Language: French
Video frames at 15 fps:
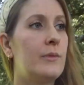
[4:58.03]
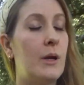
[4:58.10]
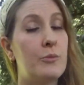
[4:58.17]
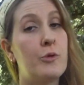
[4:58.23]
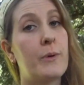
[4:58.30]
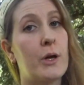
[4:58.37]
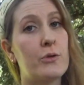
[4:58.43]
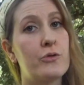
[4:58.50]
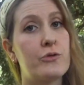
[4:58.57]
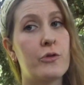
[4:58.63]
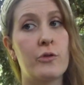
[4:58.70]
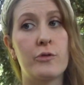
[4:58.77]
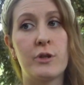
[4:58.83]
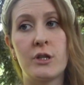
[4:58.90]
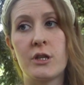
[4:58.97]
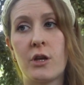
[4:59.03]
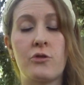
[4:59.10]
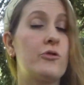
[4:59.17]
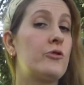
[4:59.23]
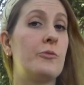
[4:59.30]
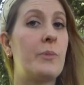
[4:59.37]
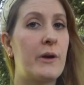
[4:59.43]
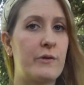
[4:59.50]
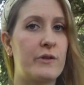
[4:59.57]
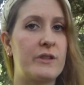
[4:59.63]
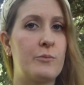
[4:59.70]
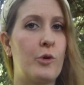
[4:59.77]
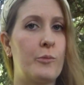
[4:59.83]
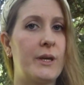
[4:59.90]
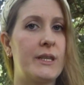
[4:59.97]
La plupart du temps, déjà, je ne suis pas
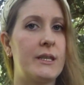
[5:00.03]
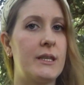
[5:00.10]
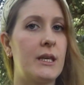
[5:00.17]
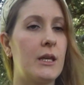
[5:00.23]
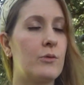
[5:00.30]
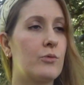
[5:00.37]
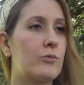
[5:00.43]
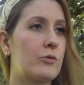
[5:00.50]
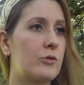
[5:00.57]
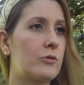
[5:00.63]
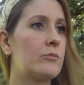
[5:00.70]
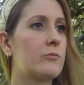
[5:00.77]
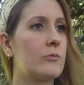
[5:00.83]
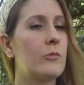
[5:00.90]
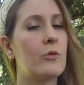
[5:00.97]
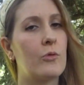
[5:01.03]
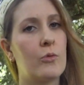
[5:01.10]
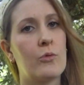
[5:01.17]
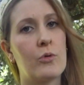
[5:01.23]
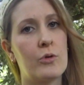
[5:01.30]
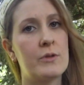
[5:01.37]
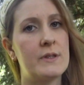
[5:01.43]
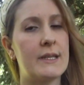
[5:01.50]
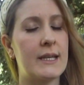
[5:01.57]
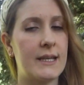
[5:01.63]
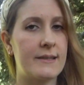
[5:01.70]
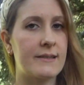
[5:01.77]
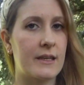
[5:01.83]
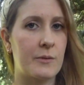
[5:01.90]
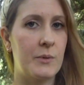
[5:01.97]
forcément maquillée, donc on retire
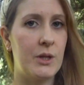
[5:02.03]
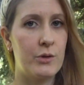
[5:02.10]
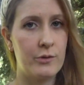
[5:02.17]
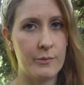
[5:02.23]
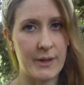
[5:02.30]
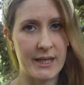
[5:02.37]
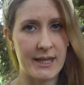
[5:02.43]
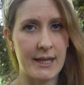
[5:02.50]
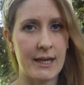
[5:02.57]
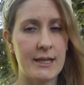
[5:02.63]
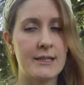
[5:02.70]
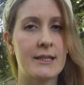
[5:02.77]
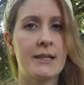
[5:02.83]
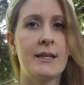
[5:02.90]
les 5 minutes de maquillage.